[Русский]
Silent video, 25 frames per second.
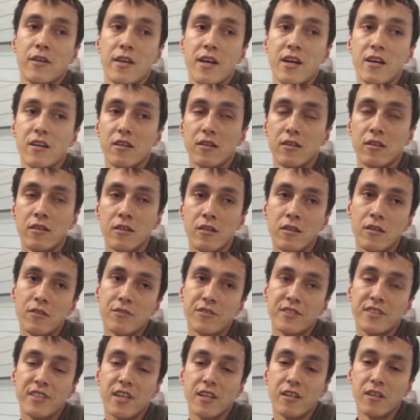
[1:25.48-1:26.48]
Я
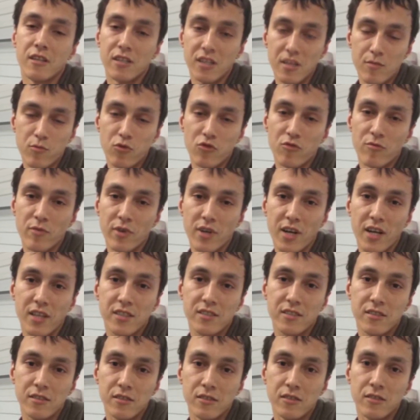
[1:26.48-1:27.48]
э, взял рыбу в
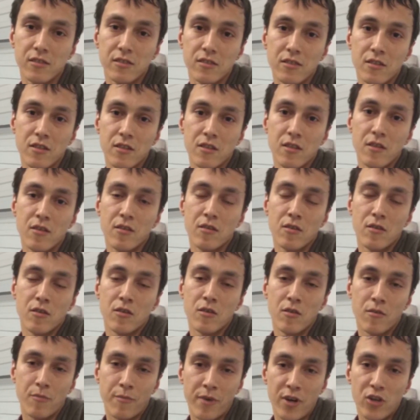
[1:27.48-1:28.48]
магазине,
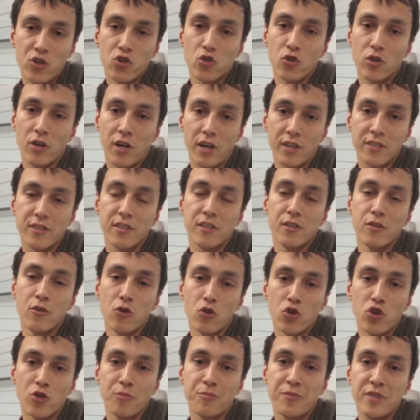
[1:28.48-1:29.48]
пошел, хотел
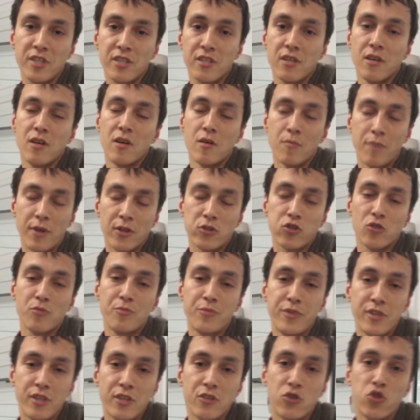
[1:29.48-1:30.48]
ее купить,
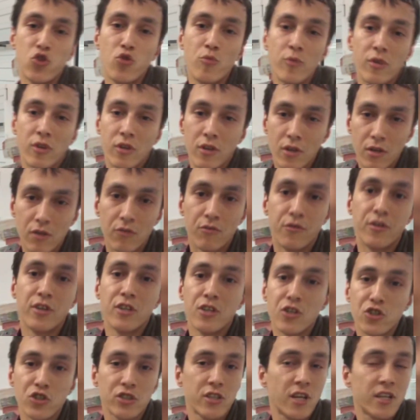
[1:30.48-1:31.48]
потом передумал,
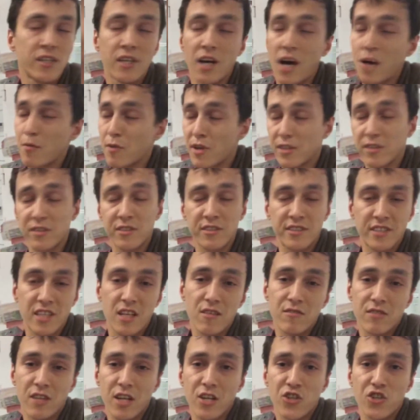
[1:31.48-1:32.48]
выложил, а обратно не
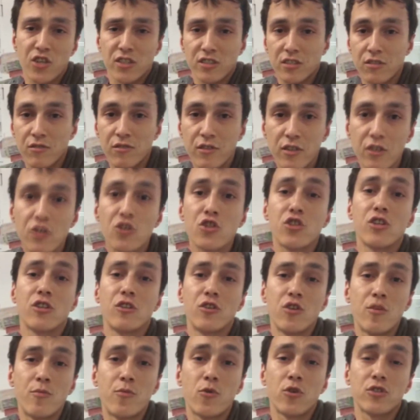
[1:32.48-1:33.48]
стал возвращаться,
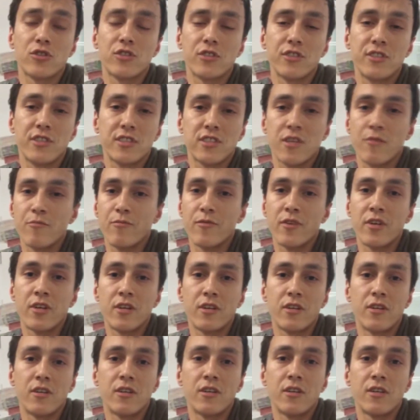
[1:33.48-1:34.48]
выложил ее просто где там,
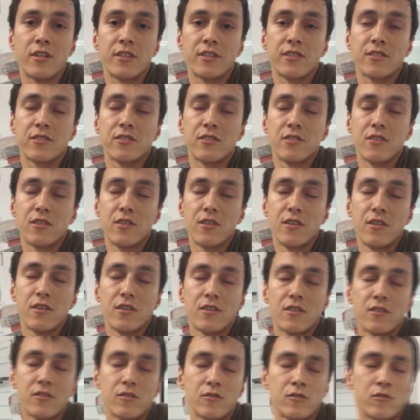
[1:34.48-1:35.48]
э,
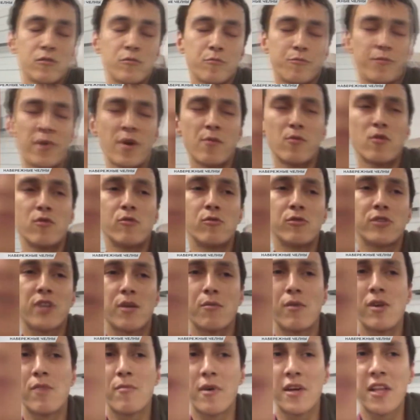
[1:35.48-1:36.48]
этот, по-моему,
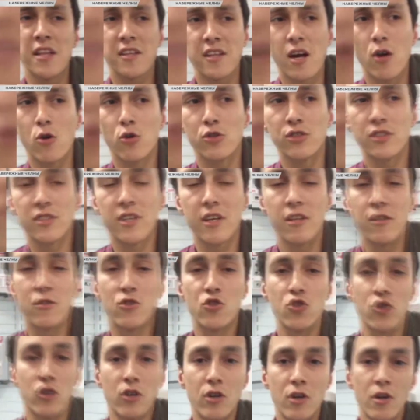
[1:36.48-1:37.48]
там лимонад какой-то ставил,
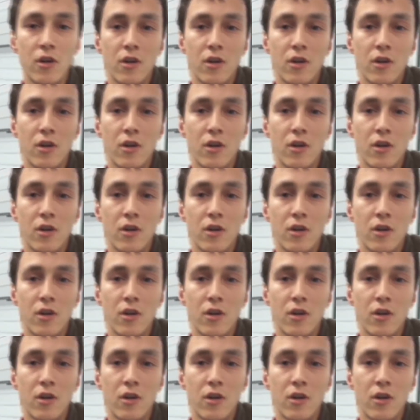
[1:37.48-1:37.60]
что